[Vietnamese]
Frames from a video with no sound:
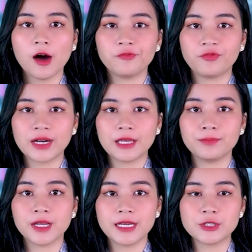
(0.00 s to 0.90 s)
ông
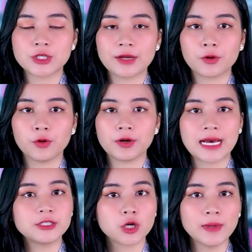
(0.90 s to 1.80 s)
Vadim Denishenko
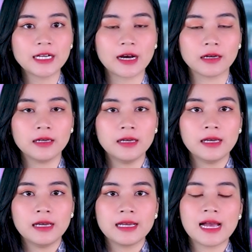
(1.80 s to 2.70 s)
đã cho biết rằng
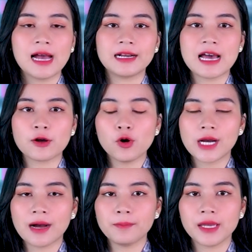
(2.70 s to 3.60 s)
Nga đang cố
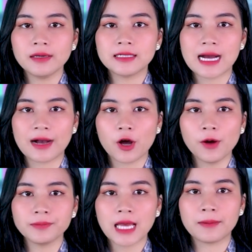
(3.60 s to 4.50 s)
gắng biến
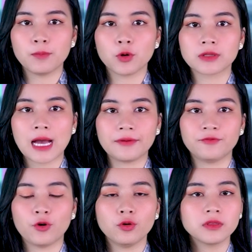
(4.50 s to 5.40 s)
Kharkov thành một
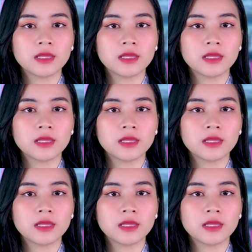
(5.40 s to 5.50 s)
thành phố